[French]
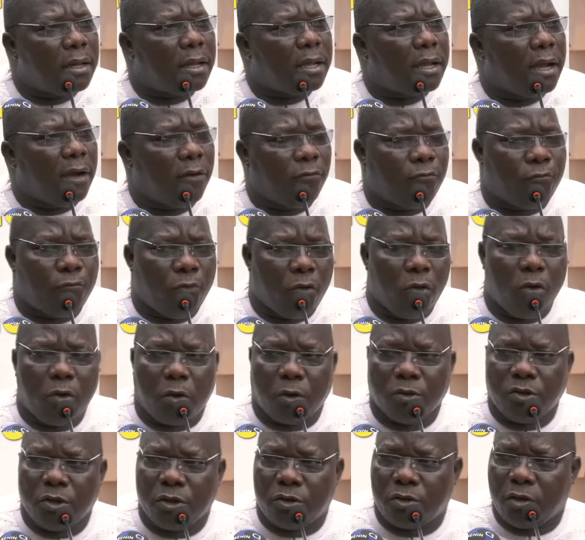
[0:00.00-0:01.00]
quand vous,
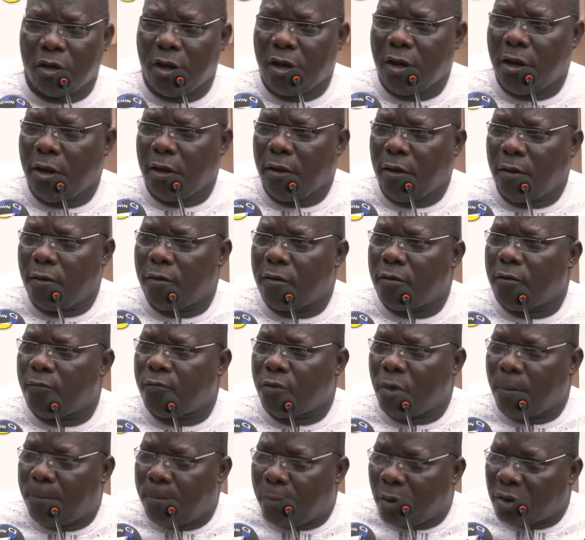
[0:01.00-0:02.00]
conducteurs,
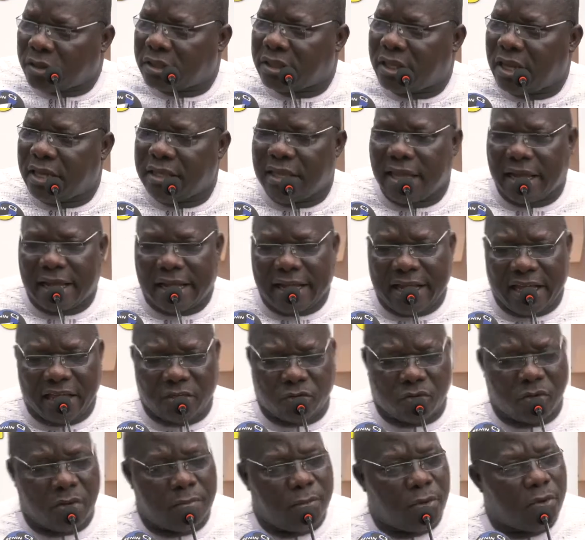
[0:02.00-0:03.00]
vous portez des
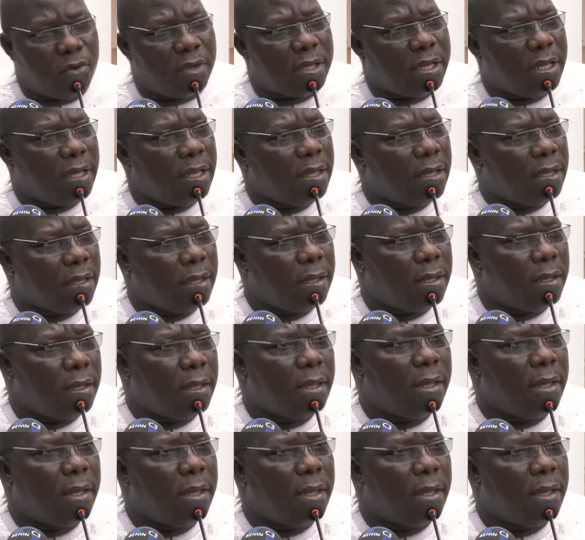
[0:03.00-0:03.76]
casques homologués,